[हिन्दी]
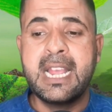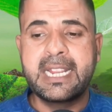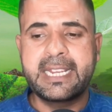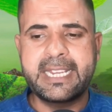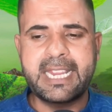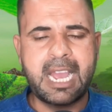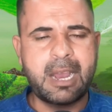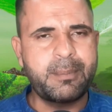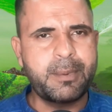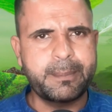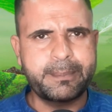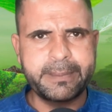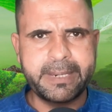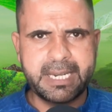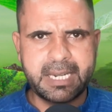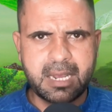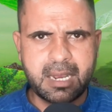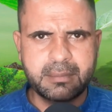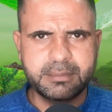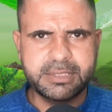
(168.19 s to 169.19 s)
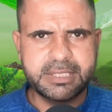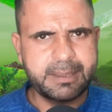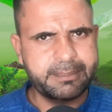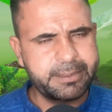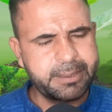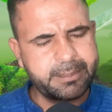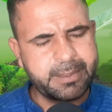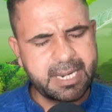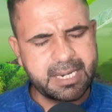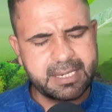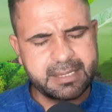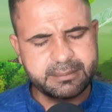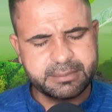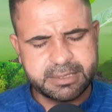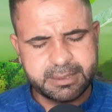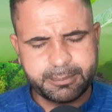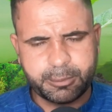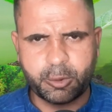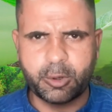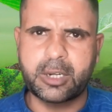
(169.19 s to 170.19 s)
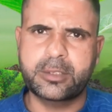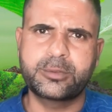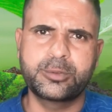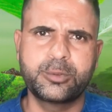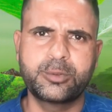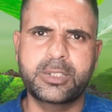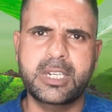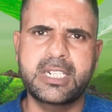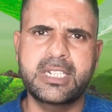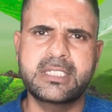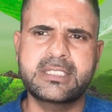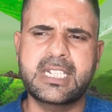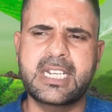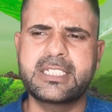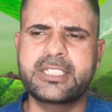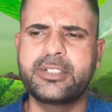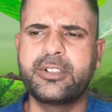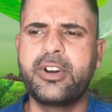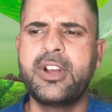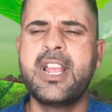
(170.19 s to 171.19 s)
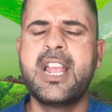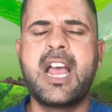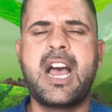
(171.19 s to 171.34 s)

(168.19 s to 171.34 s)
कि आप अपने नाम से अपने ब्रांड नेम से प्रोडक्ट शुरू करना चाहते हो